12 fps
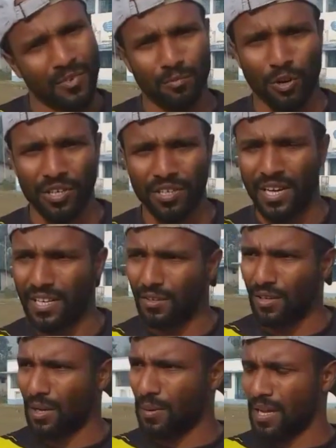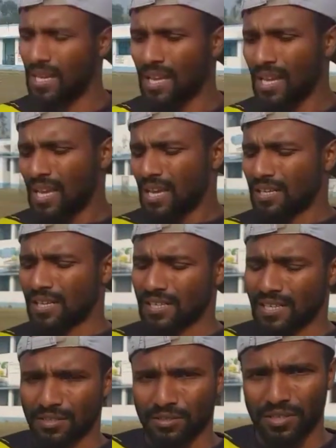বডি ডিহাইড্রেট হয়ে যাবে
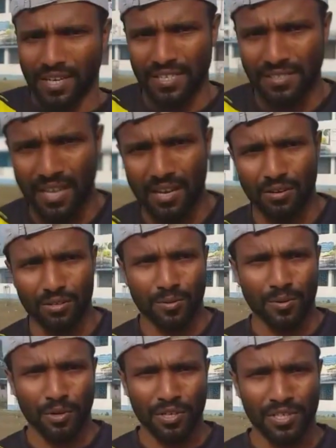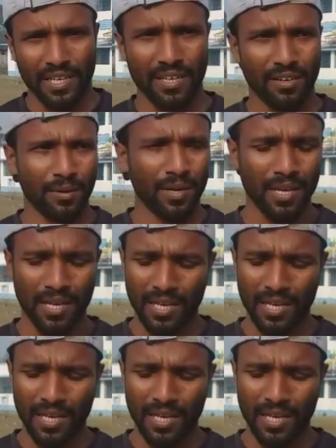ঠিকঠাক যদি রেস্ট না করো তোমার বডি ডিহাইড্রেট হবে